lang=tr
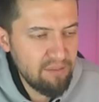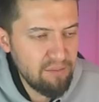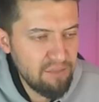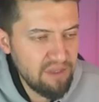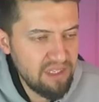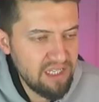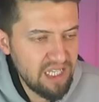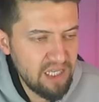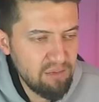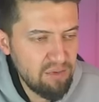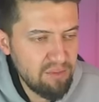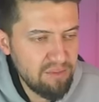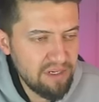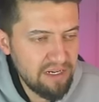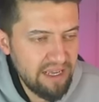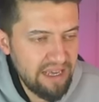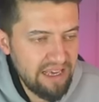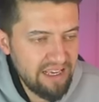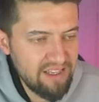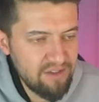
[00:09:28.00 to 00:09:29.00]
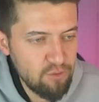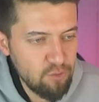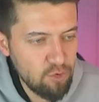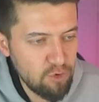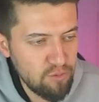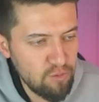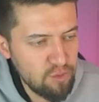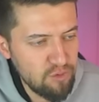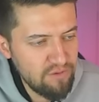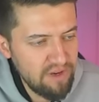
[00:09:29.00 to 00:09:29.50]
mis gibi bir eksi
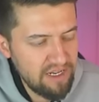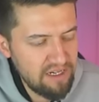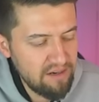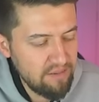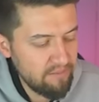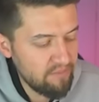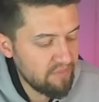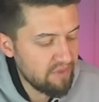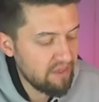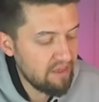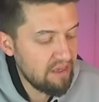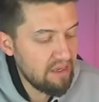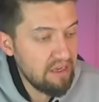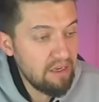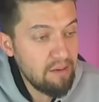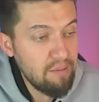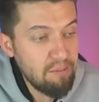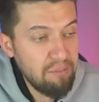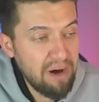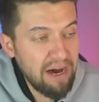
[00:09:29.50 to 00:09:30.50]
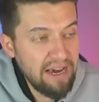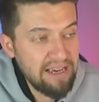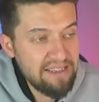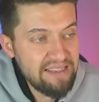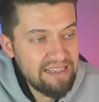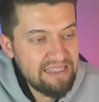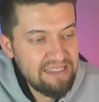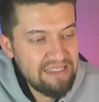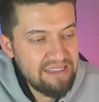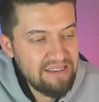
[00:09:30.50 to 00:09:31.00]
3'ümüz var.
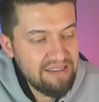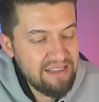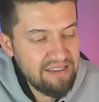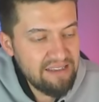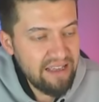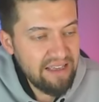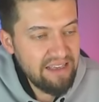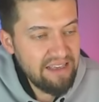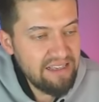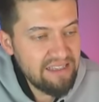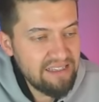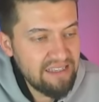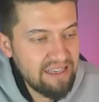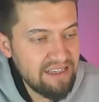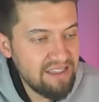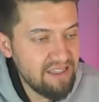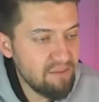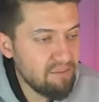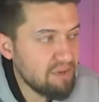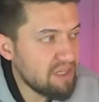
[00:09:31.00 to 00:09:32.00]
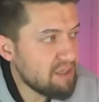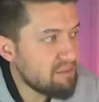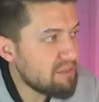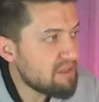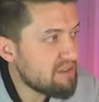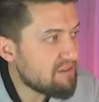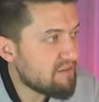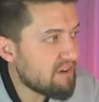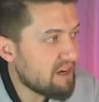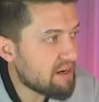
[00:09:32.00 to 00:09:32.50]
Paydasında da x eksi
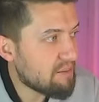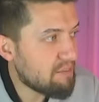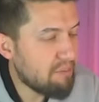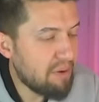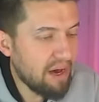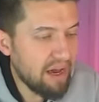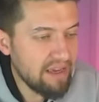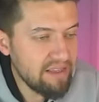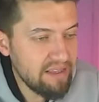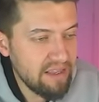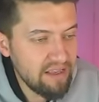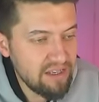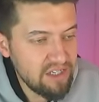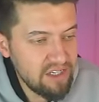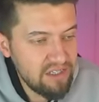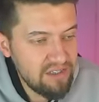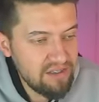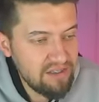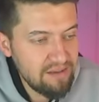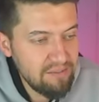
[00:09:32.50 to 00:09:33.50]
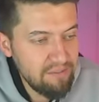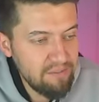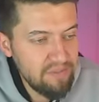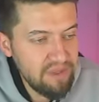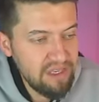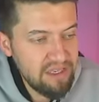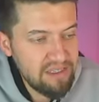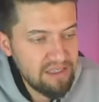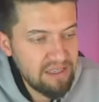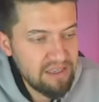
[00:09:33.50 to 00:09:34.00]
1'imiz var. Paydayı çizdim
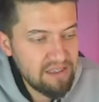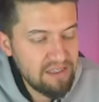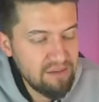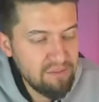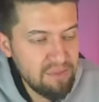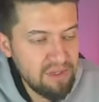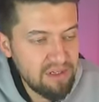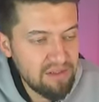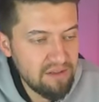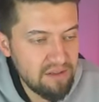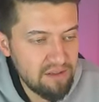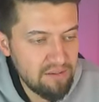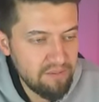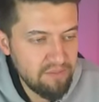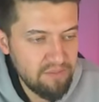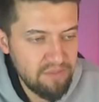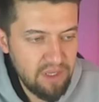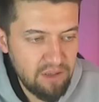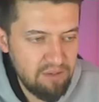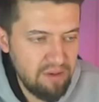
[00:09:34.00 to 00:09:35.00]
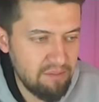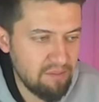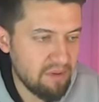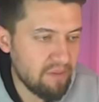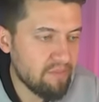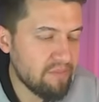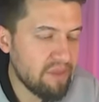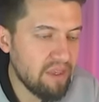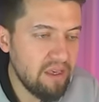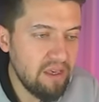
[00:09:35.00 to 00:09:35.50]
x eksi 1 dedim. Tamam mı?
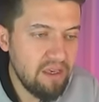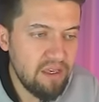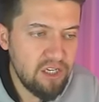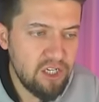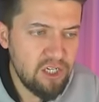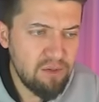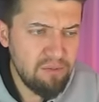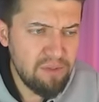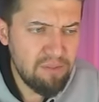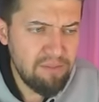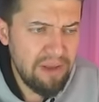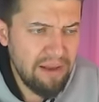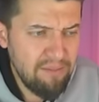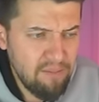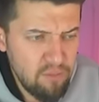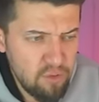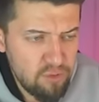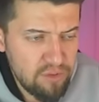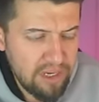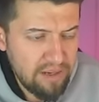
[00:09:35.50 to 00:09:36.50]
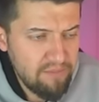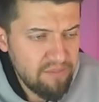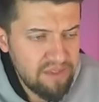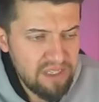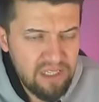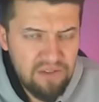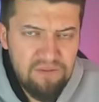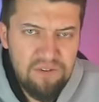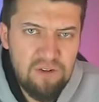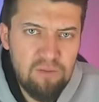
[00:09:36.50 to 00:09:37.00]
Şimdi ben burada
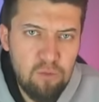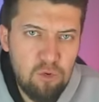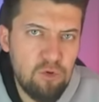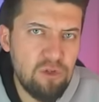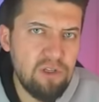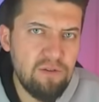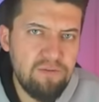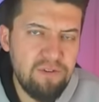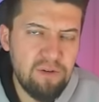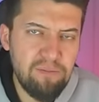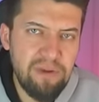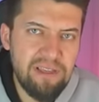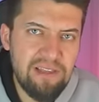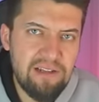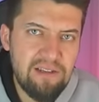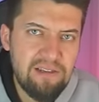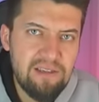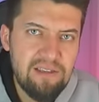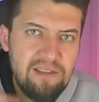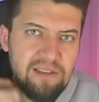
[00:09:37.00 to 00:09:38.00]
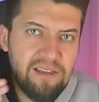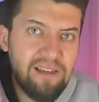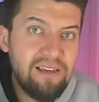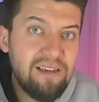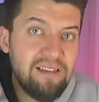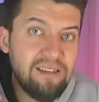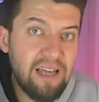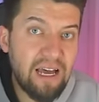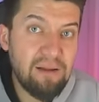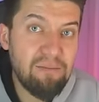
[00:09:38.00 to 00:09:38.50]
0 bölü 0 belirsizliğini
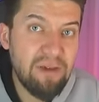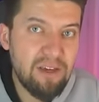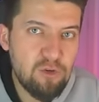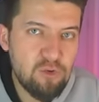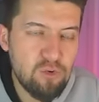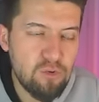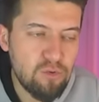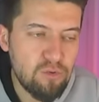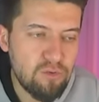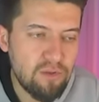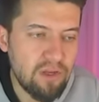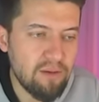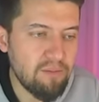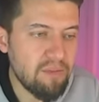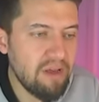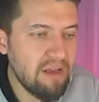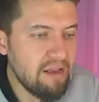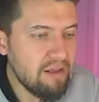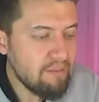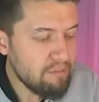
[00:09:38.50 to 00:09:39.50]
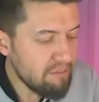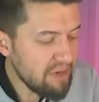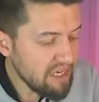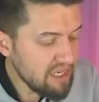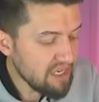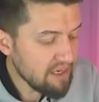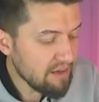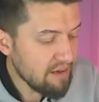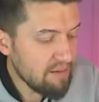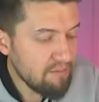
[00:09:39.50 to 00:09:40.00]
gidermek zorundayım.
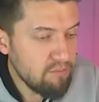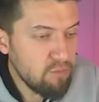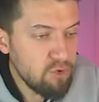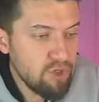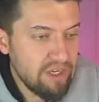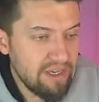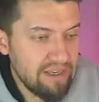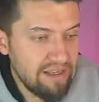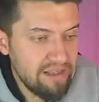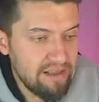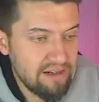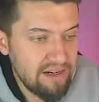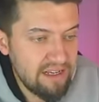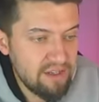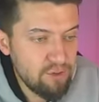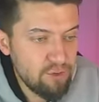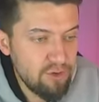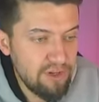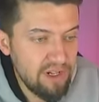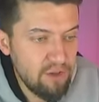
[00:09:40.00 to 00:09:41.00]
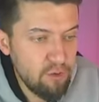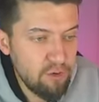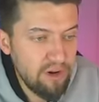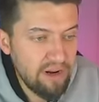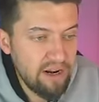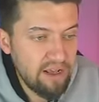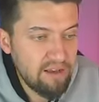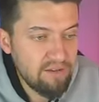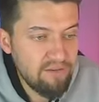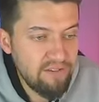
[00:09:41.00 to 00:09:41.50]
Peki bu şekilde rasyonel
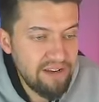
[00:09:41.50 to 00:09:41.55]
olarak